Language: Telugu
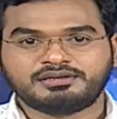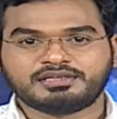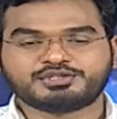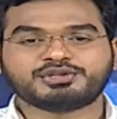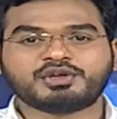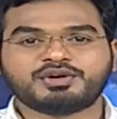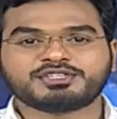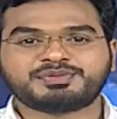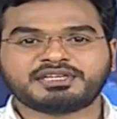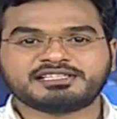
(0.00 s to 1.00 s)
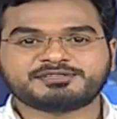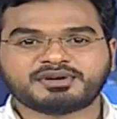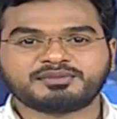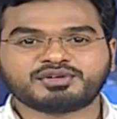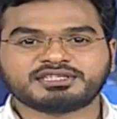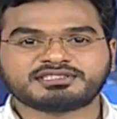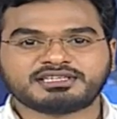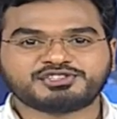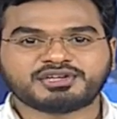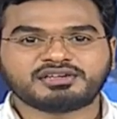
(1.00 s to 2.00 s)
యశోద హాస్పిటల్స్ ప్రముఖ
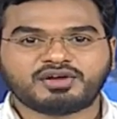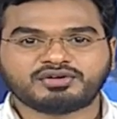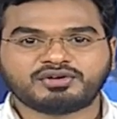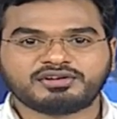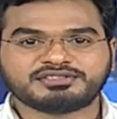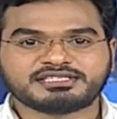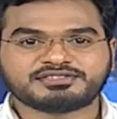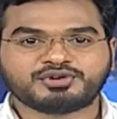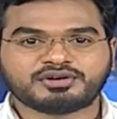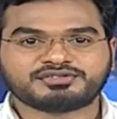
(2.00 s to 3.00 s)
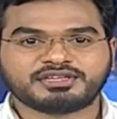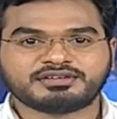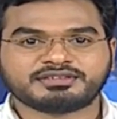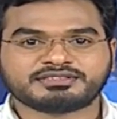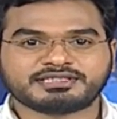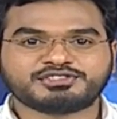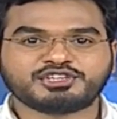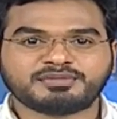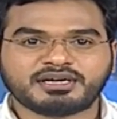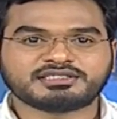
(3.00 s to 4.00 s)
సర్జికల్ ఆంకాలజిస్ట్ డాక్టర్
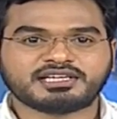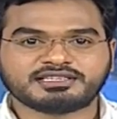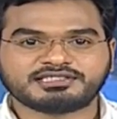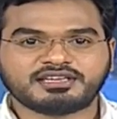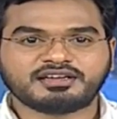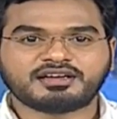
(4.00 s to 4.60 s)
సచిన్ మార్దా రాసిన